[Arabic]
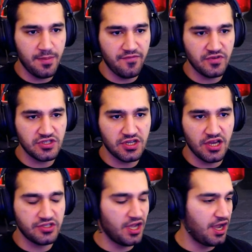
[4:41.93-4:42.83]
ما في شيء
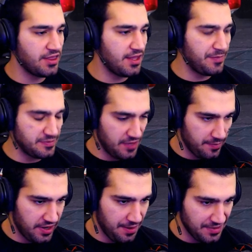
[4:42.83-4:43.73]
كل شيء اخذنا بسم الله
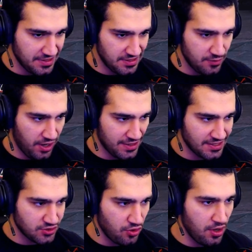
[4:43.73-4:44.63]
الرحمن الرحيم 3 2 1
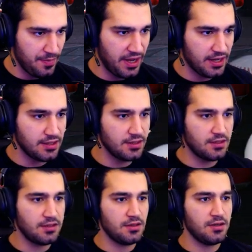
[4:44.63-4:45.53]
ليتس جو ابلع
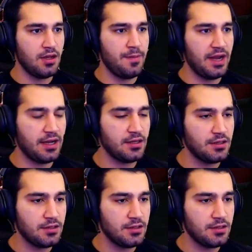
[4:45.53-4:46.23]
ابلع